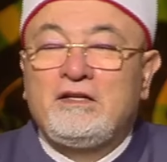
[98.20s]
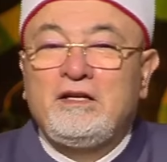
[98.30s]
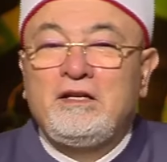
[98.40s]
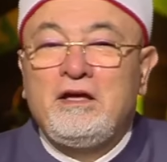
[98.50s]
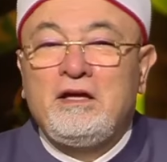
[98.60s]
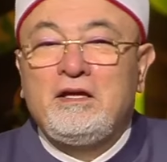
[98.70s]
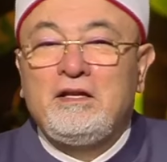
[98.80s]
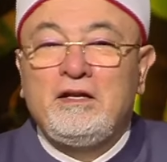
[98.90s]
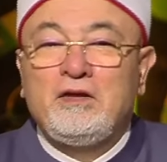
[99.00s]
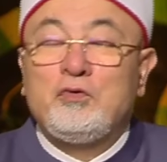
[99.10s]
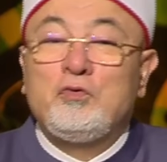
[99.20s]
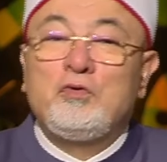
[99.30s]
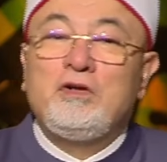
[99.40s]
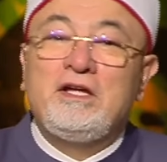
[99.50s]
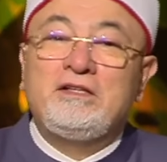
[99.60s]
لنا
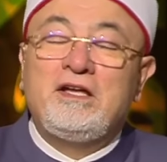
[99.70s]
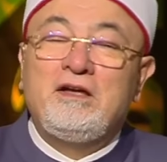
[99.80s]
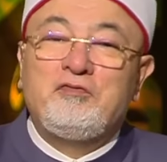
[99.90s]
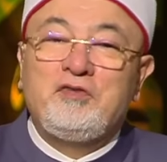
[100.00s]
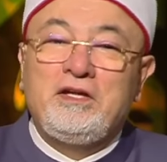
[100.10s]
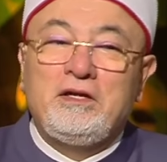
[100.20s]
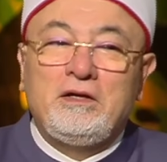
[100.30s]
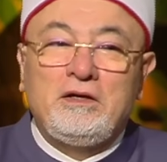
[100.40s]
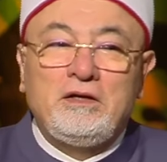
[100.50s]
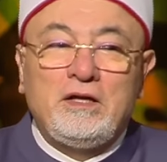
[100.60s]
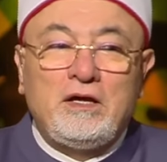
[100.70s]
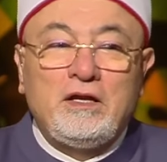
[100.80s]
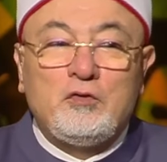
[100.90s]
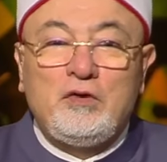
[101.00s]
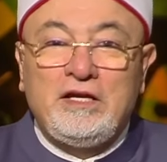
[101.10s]
رؤيتها في
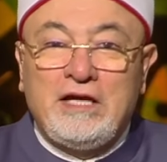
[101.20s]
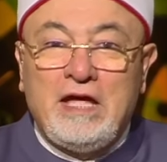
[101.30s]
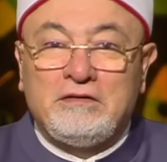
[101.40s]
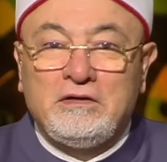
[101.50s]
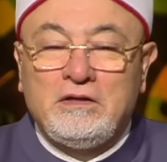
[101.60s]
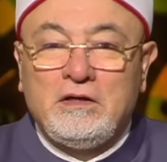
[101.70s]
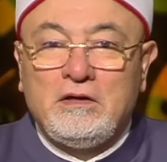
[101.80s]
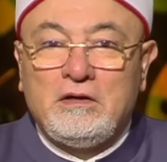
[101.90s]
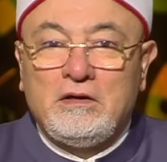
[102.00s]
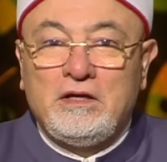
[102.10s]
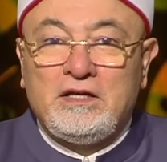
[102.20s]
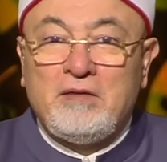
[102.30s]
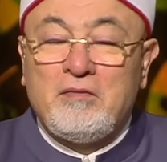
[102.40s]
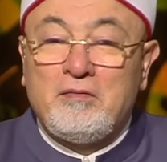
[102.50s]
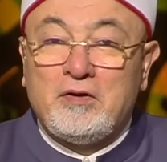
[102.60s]
الخلق والايجاد
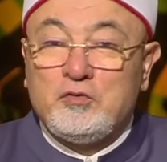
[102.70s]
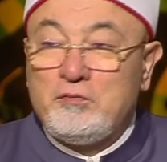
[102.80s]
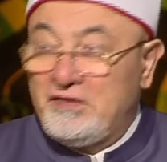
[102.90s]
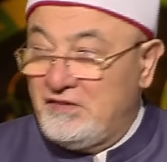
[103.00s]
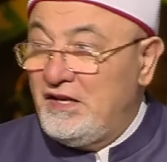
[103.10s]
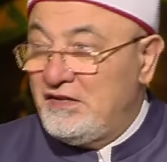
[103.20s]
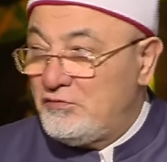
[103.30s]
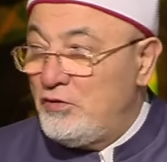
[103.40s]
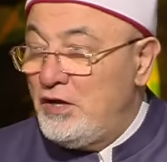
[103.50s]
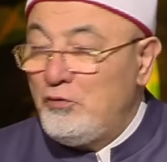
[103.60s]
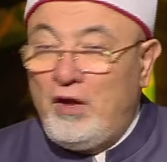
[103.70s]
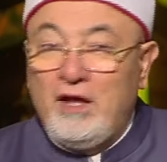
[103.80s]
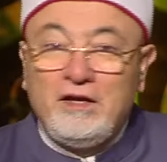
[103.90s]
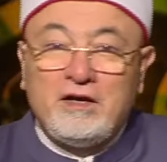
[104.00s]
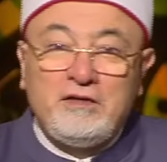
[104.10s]
إنما برضو ما زال السؤال
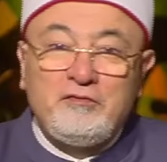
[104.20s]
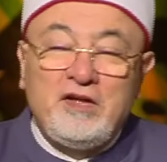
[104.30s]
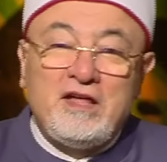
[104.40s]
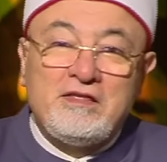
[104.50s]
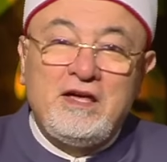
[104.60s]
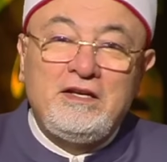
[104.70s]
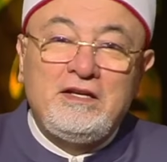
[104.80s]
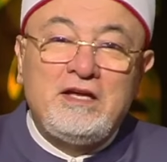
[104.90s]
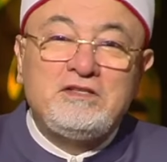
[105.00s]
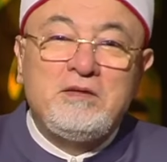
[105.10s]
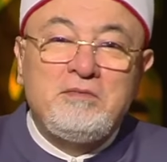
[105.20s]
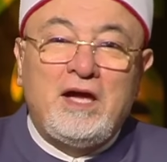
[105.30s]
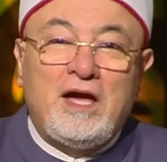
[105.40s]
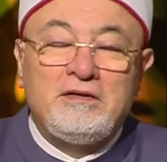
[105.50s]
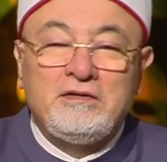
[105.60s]
عالقا في أذهاننا
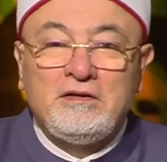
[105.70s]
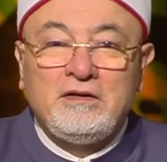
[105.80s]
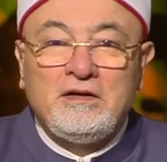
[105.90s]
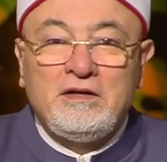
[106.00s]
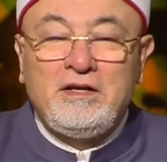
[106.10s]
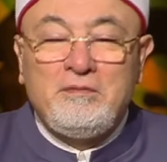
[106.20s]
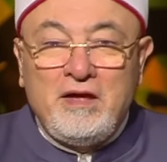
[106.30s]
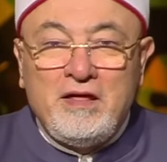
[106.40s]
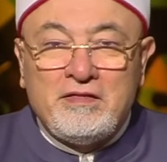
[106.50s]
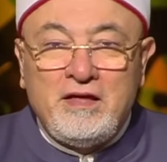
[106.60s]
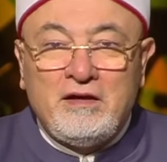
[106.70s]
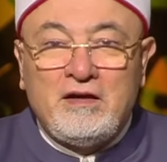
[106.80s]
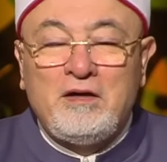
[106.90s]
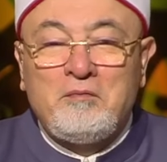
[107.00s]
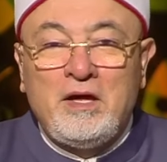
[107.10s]
جميعا بالزبط. لماذا
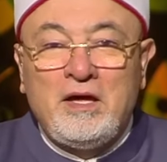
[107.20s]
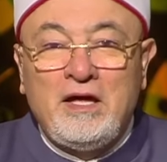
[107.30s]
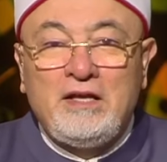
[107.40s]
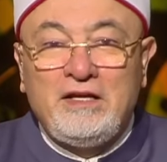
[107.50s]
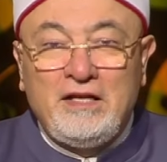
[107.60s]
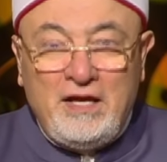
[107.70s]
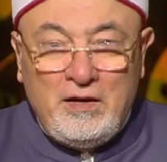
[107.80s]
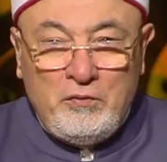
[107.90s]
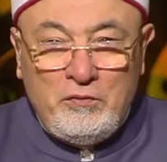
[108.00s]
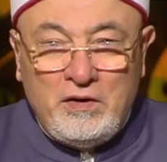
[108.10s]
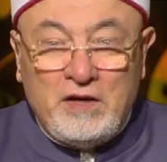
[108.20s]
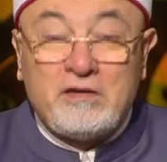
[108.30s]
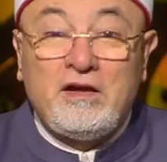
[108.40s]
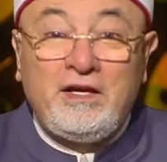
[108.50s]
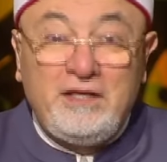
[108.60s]
قام الإله
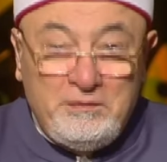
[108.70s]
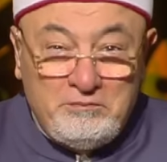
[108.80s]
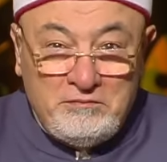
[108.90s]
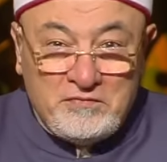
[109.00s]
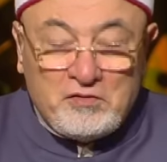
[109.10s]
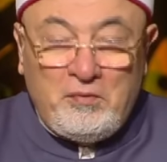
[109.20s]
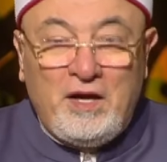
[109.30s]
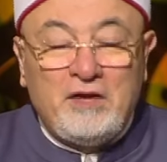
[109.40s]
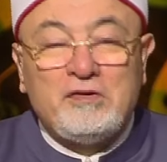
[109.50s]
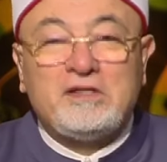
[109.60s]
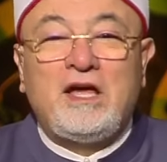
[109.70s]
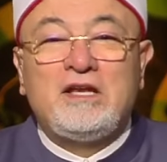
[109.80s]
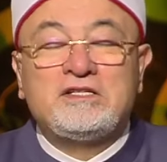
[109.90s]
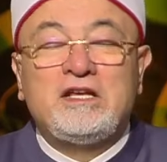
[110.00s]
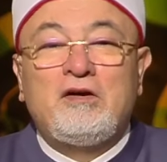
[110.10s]
الرحيم سبحانه
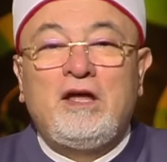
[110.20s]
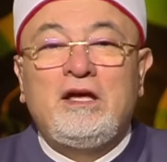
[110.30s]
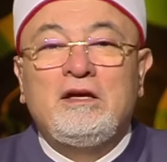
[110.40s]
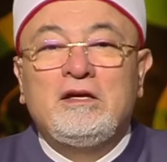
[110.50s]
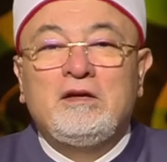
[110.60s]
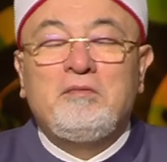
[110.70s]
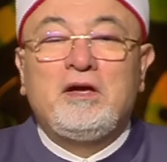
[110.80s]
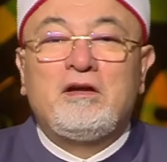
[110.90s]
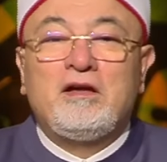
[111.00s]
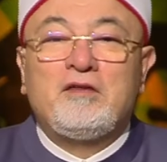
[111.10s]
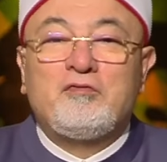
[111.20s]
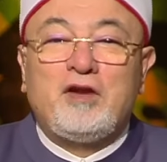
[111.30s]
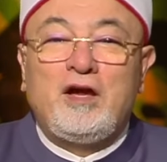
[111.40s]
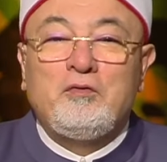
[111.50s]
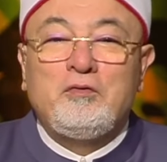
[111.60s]
وتعالى جل وعلا بإغراق
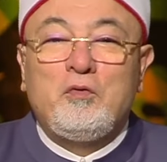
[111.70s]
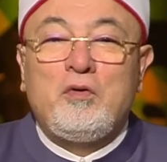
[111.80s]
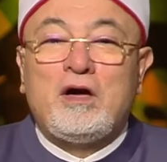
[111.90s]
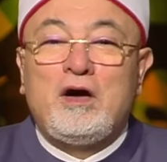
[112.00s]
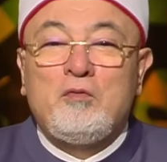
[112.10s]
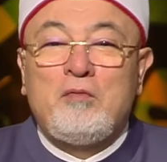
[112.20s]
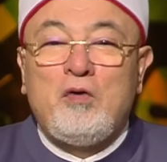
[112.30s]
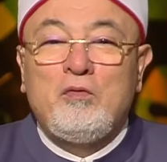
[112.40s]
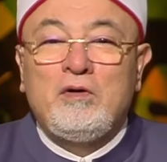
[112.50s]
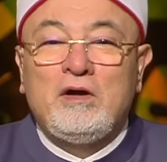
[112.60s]
فرعون وقومه